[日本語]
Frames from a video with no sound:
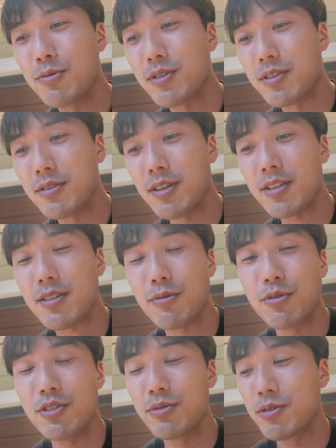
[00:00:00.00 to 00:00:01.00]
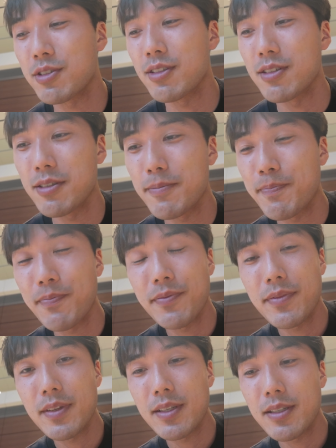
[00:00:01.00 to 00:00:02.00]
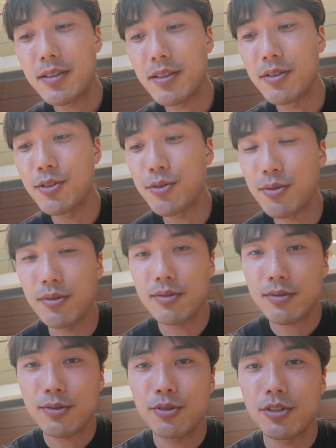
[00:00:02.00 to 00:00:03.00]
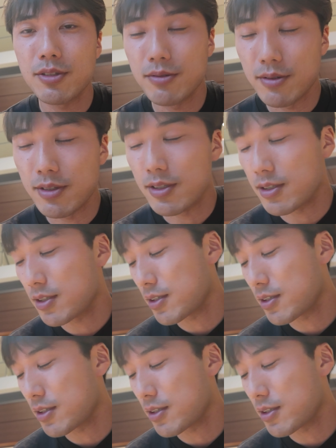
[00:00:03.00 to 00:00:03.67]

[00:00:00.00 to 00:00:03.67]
とにかく朝5時に起きたの。なんでちょっとコーヒー飲んで、